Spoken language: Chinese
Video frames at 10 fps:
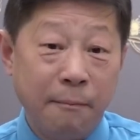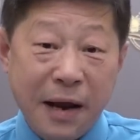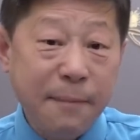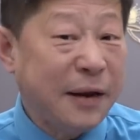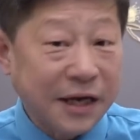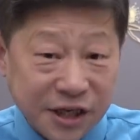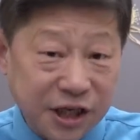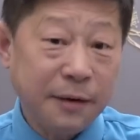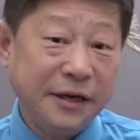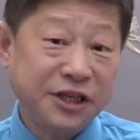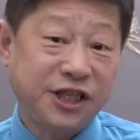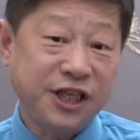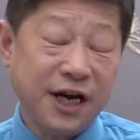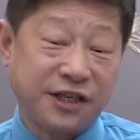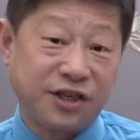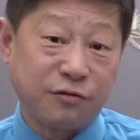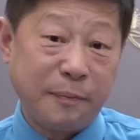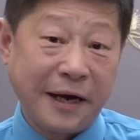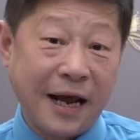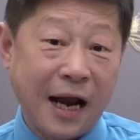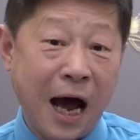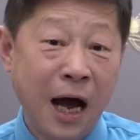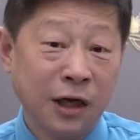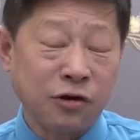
没病，给习近平气也气出病来了，